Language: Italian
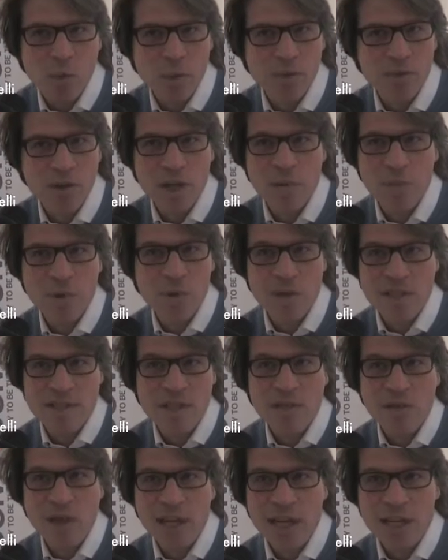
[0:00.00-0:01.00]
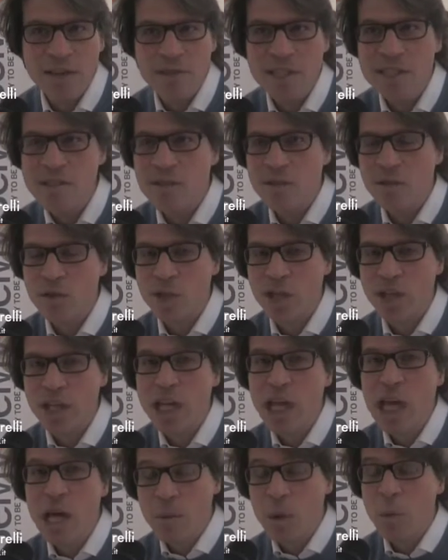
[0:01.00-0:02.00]
per, un, per una singola rilevazione
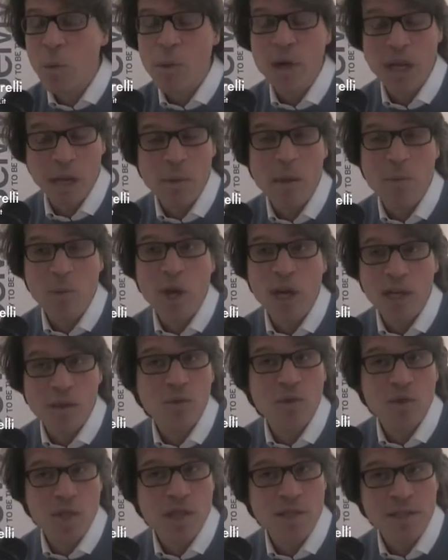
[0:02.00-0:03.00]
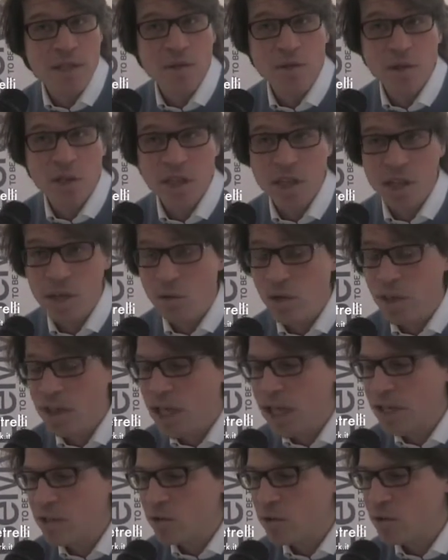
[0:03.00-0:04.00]
proprio perché abbiamo grande urgenza di ottenere quel
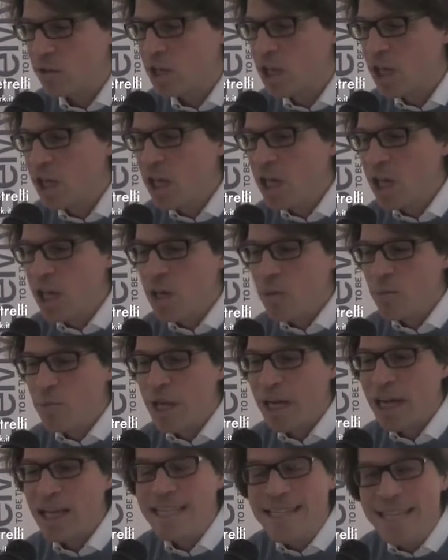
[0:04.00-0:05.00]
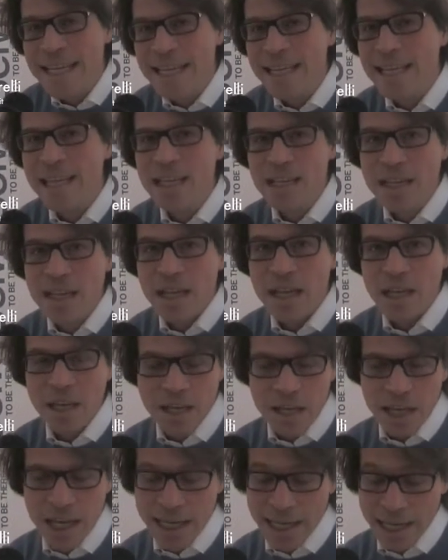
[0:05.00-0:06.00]
dato. Per l'azienda eh,
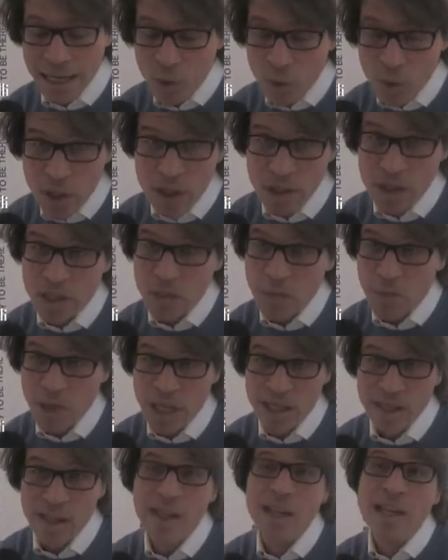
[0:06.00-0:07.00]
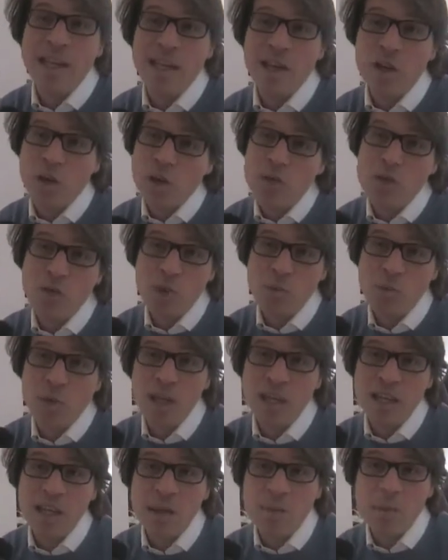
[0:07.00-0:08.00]
anche qui dipende, il costo
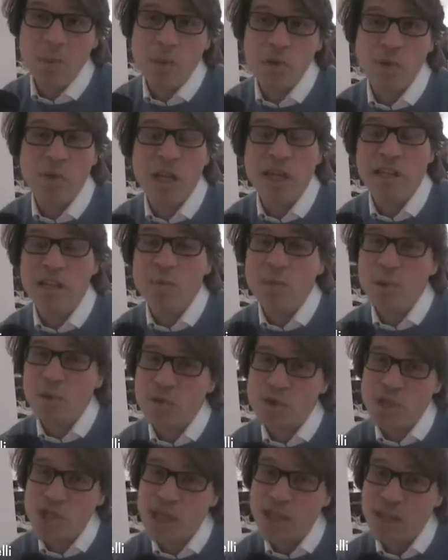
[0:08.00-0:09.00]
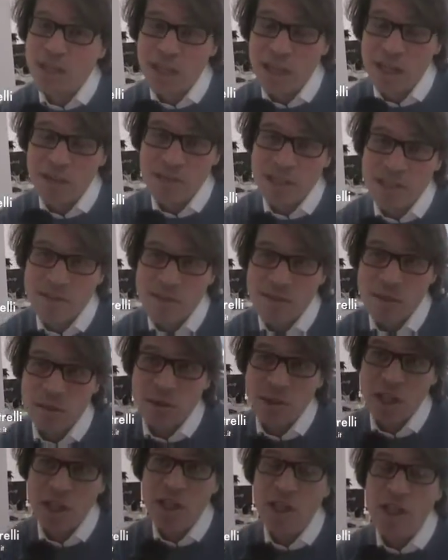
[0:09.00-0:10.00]
dipende appunto dalla tipologia di
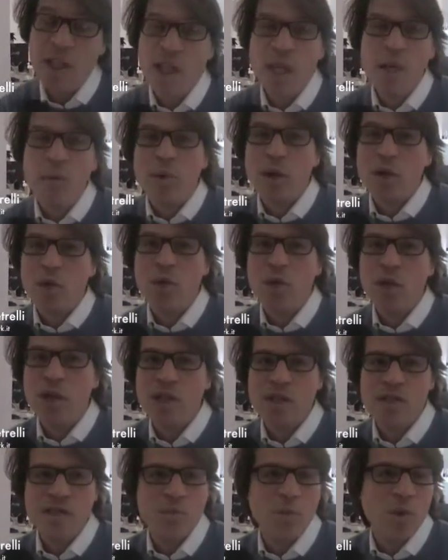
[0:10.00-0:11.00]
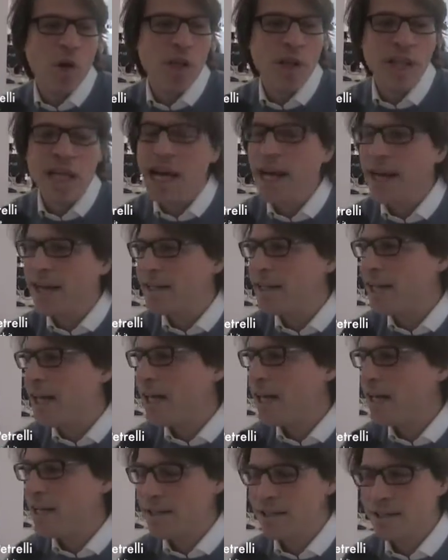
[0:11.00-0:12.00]
rilevazione, per cui si può andare
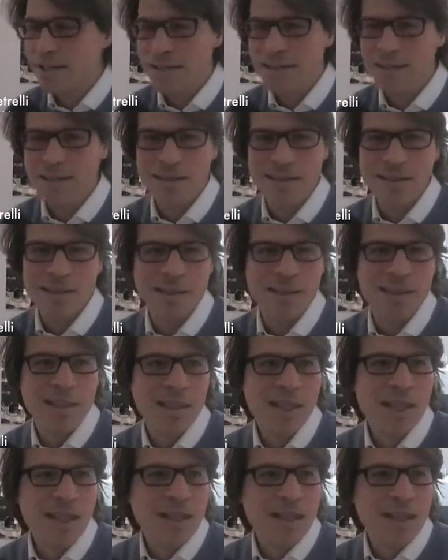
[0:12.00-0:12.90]
da eh,